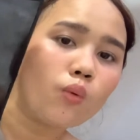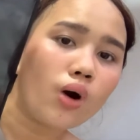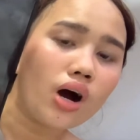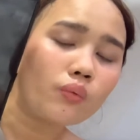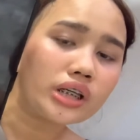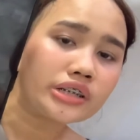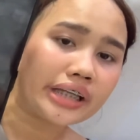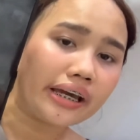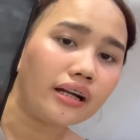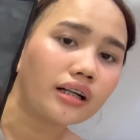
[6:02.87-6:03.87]
Huawei
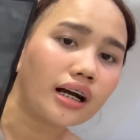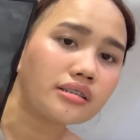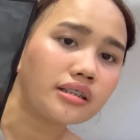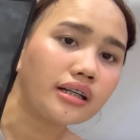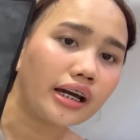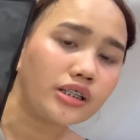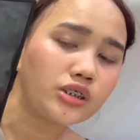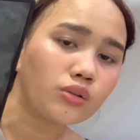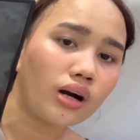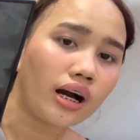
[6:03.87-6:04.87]
Share kasi
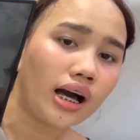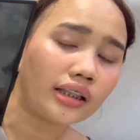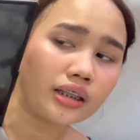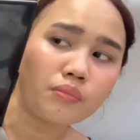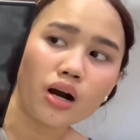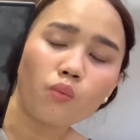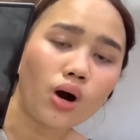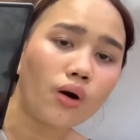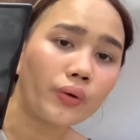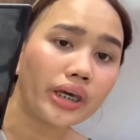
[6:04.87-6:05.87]
guys, yung ating mga
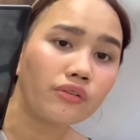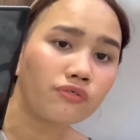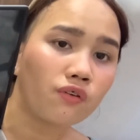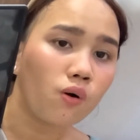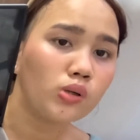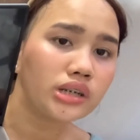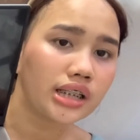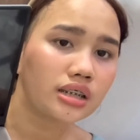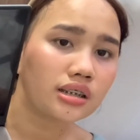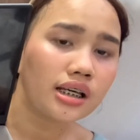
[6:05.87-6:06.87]
Huawei phones
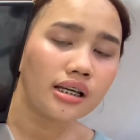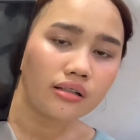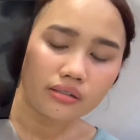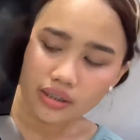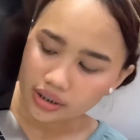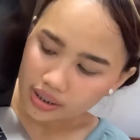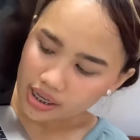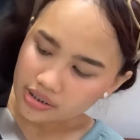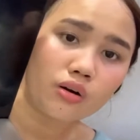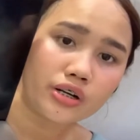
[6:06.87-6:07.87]
is really
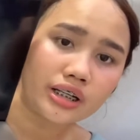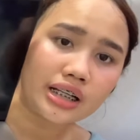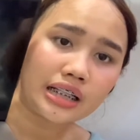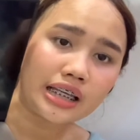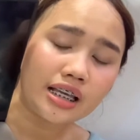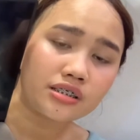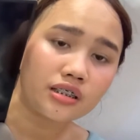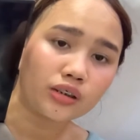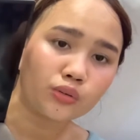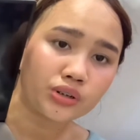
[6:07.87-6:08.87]
easy or really easy
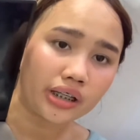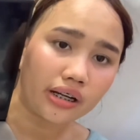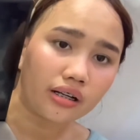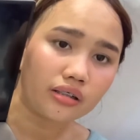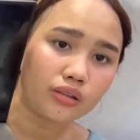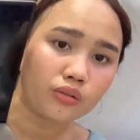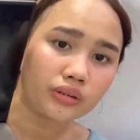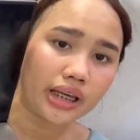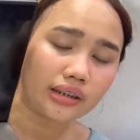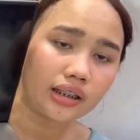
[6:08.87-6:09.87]
na to share
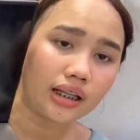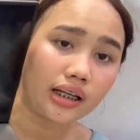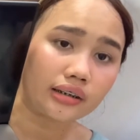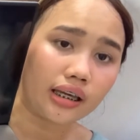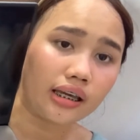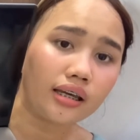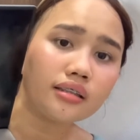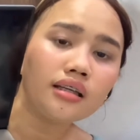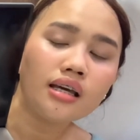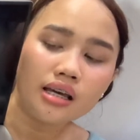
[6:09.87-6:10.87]
yung data
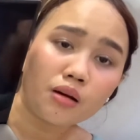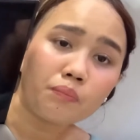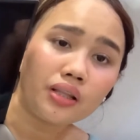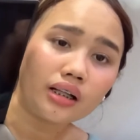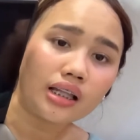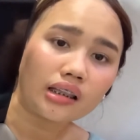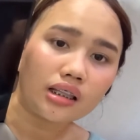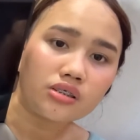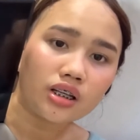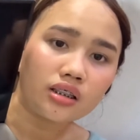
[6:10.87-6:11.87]
natin. Tap lang
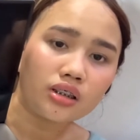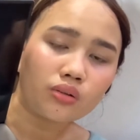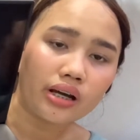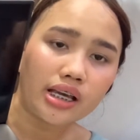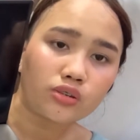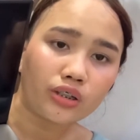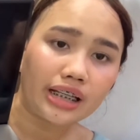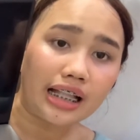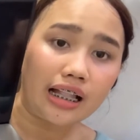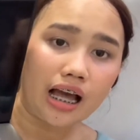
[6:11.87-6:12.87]
natin siya dito guys or
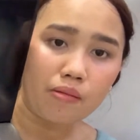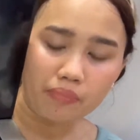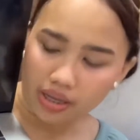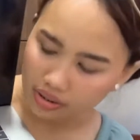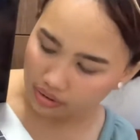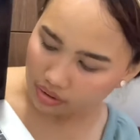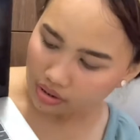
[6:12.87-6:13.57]
ilalapit.